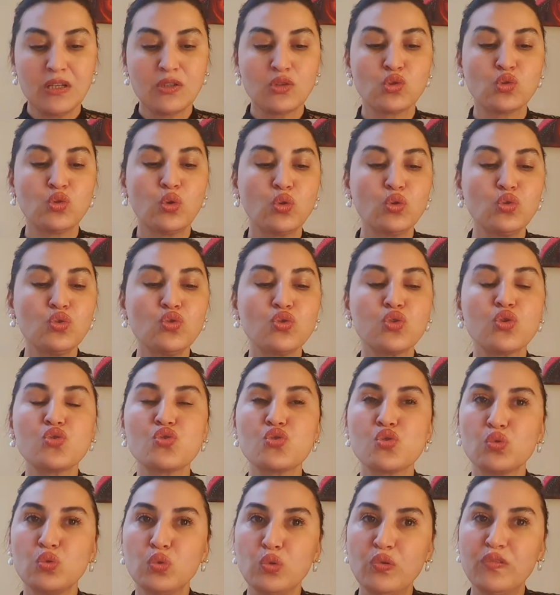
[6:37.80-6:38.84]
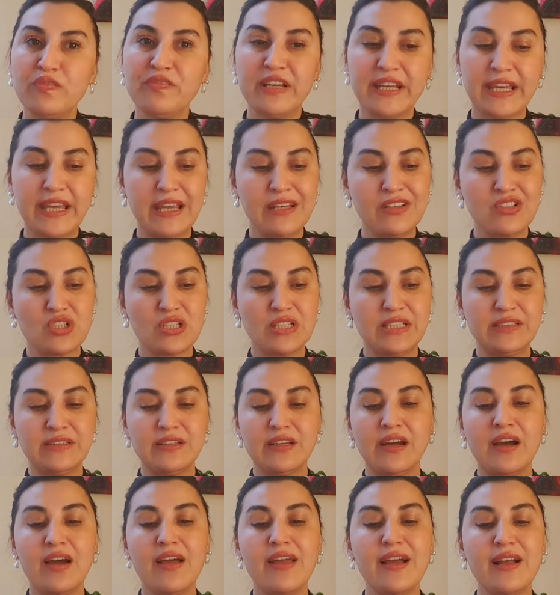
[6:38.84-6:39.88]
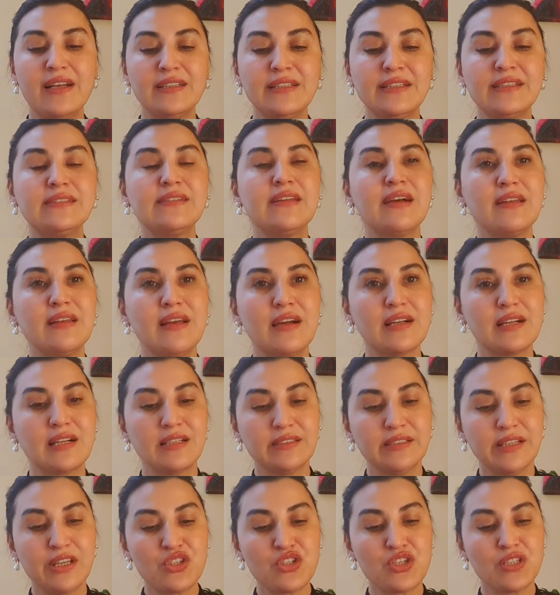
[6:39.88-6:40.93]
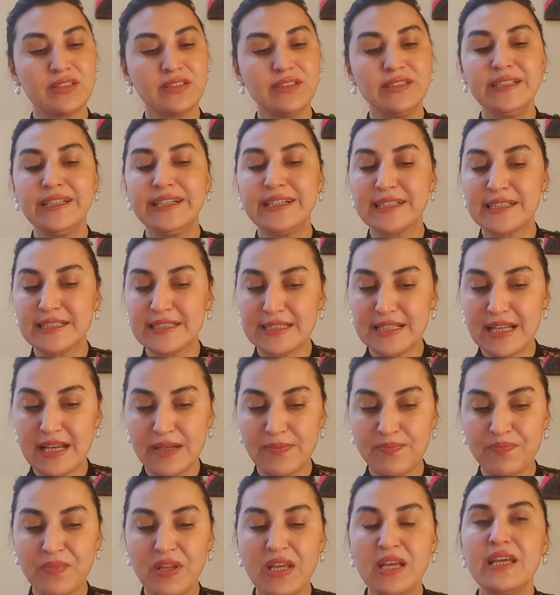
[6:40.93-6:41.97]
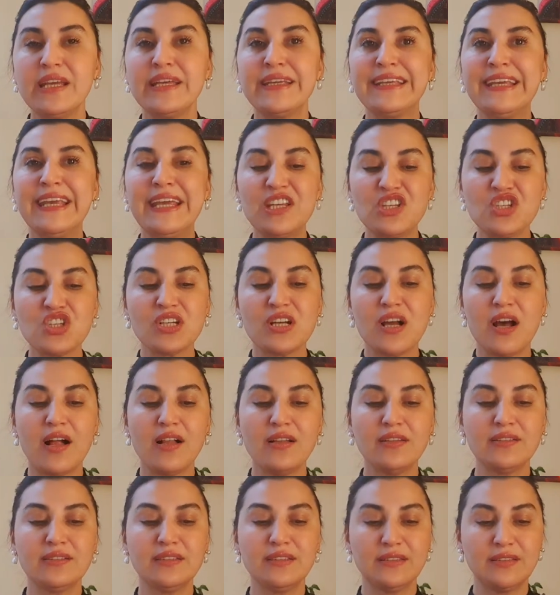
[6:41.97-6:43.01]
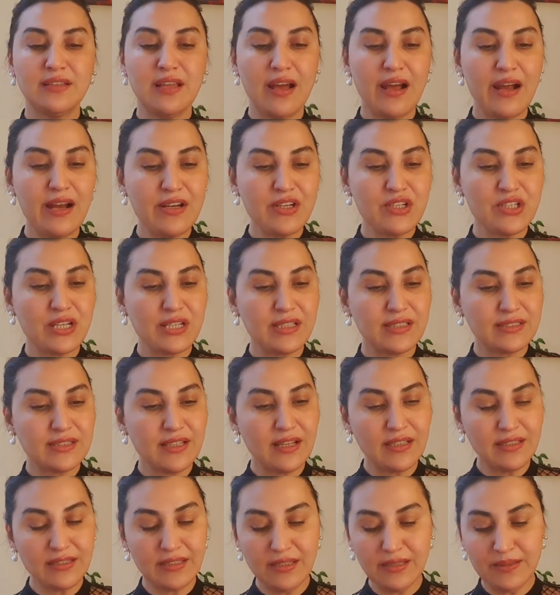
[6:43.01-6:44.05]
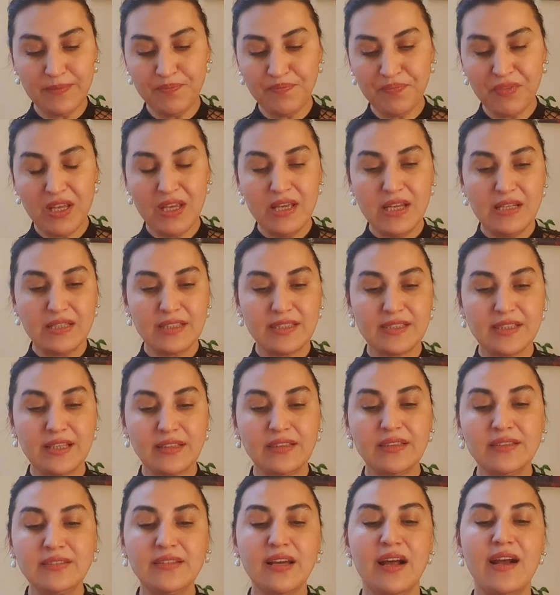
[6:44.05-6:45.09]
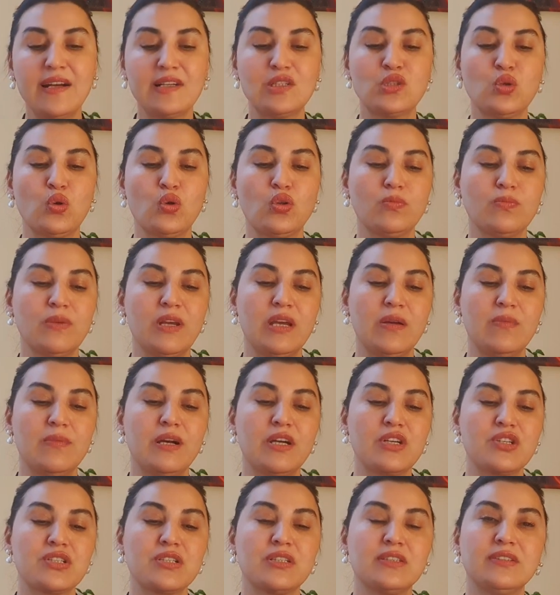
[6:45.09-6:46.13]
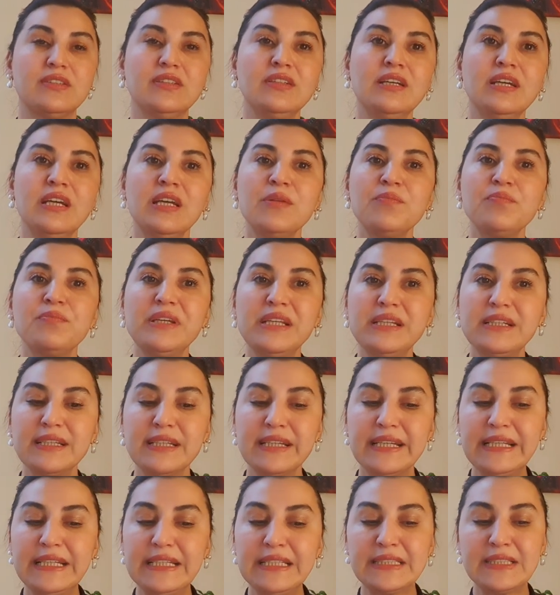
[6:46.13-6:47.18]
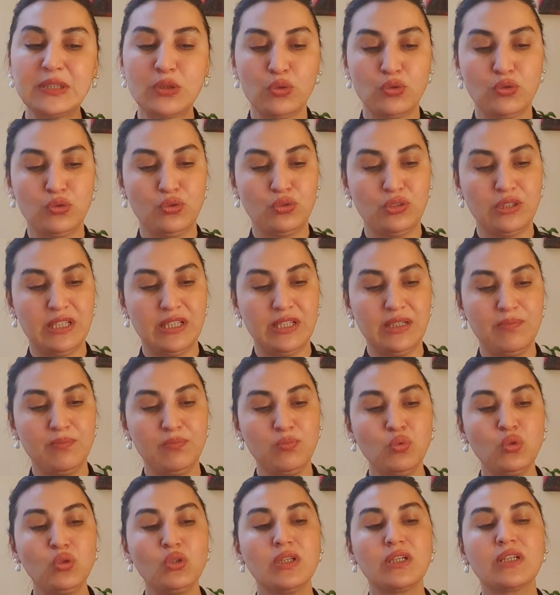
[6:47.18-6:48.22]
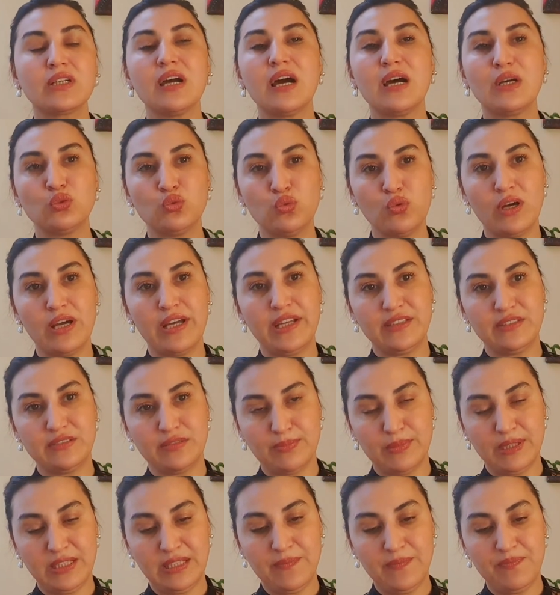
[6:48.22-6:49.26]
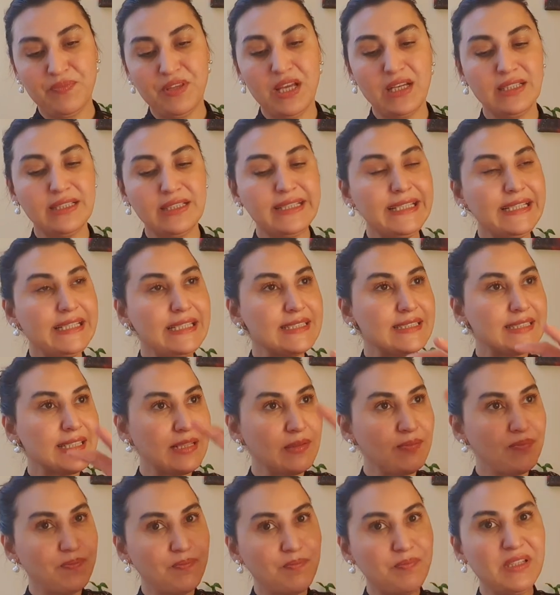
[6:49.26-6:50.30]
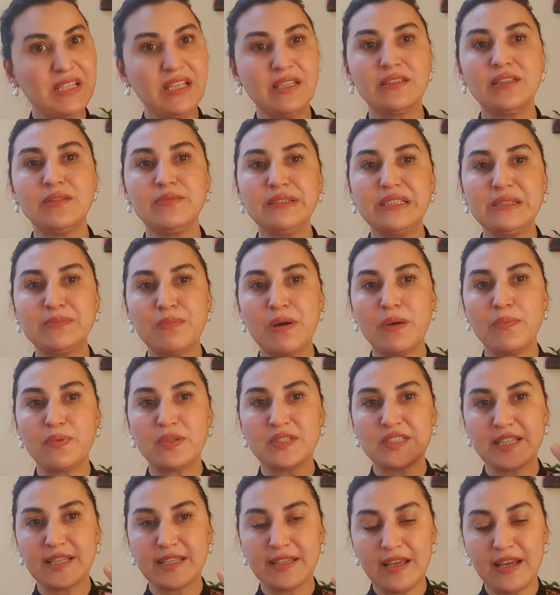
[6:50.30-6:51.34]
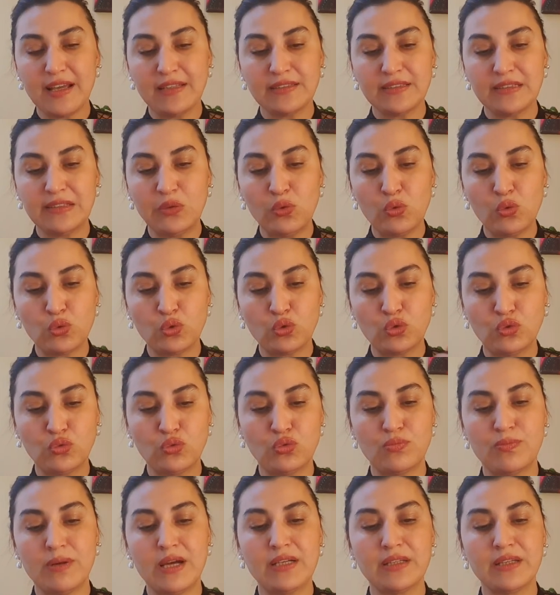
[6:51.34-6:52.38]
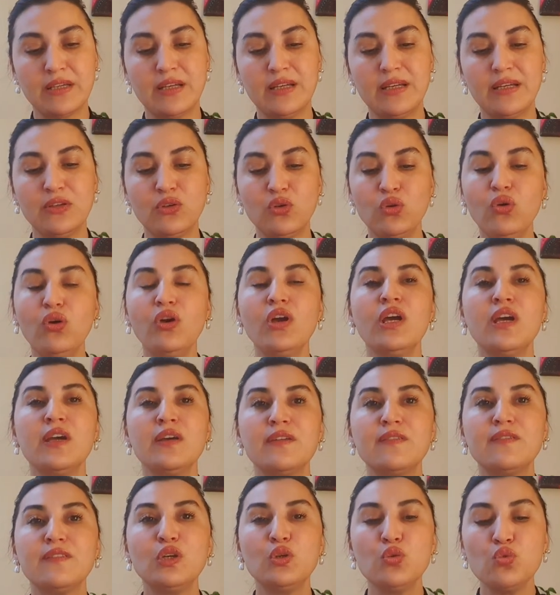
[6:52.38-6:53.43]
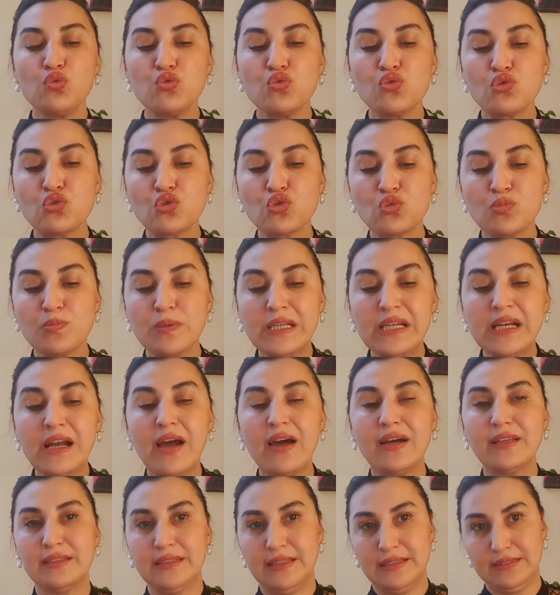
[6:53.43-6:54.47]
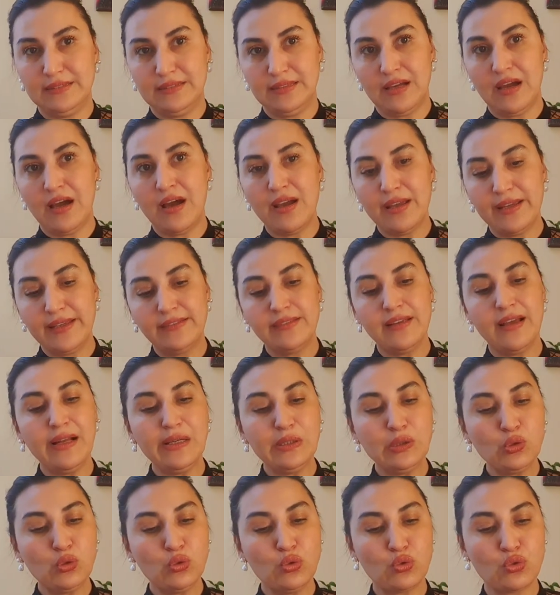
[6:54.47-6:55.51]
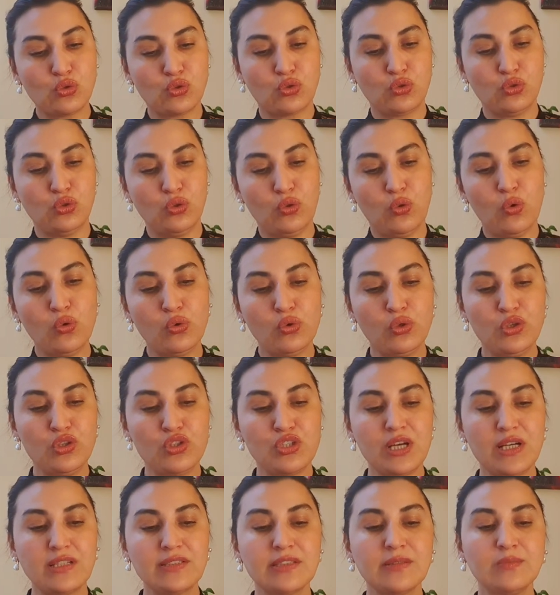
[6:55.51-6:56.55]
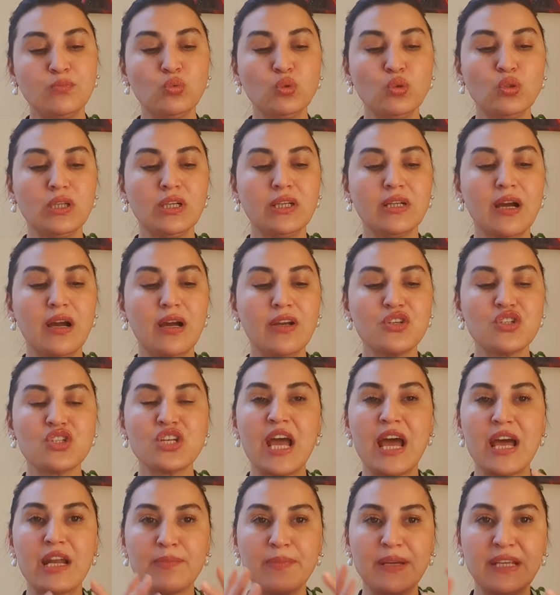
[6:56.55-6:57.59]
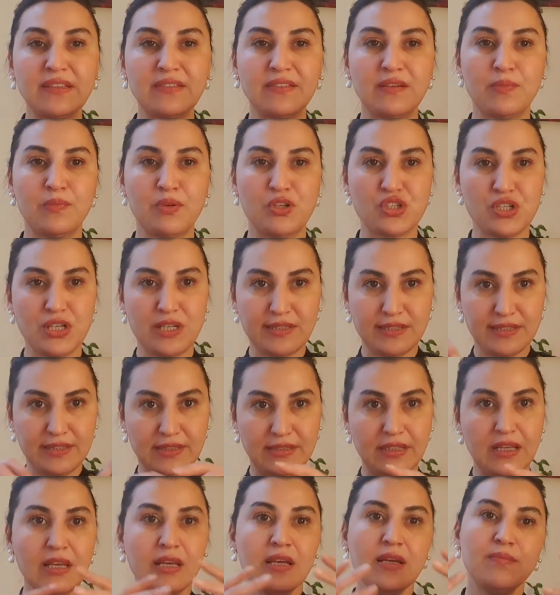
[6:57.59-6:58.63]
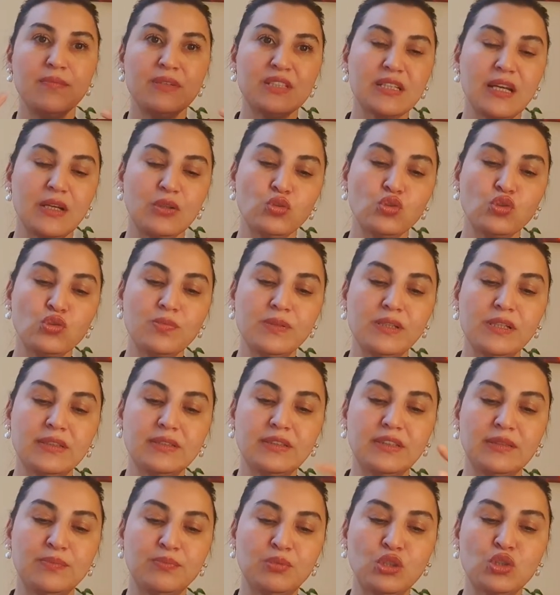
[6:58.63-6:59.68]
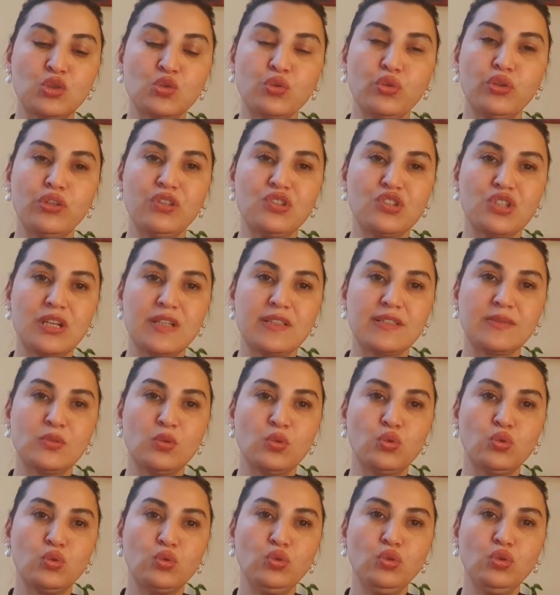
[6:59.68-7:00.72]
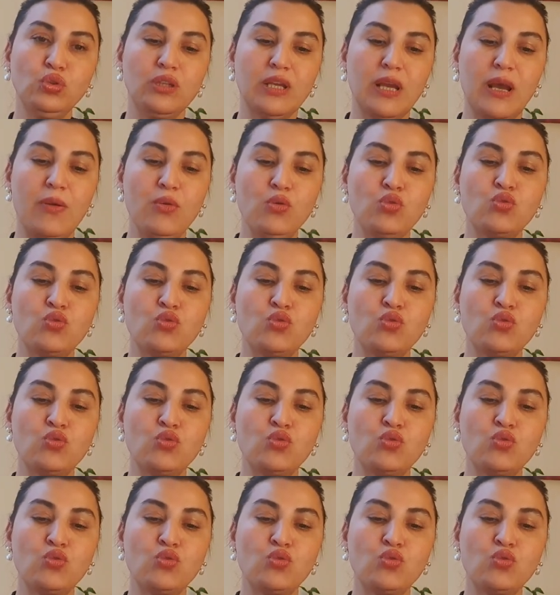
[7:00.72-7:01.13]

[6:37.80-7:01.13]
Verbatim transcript: sorun çocukluğun ve gençliğinde hayallerin alakalı yaşadığın krizler. Geç kaldığın her şey sanki sana ters olmaya başladı bir kilise önünde mutlaka dua etmeni, yani kilise ya da bir papaza kendini okutturman gerekiyor ve 301 adet ayetel kürsüyü okuyacaksın. Mutlaka şerbet yapacaksın. Mesela 101 adet bir suyun içerisine okudun ya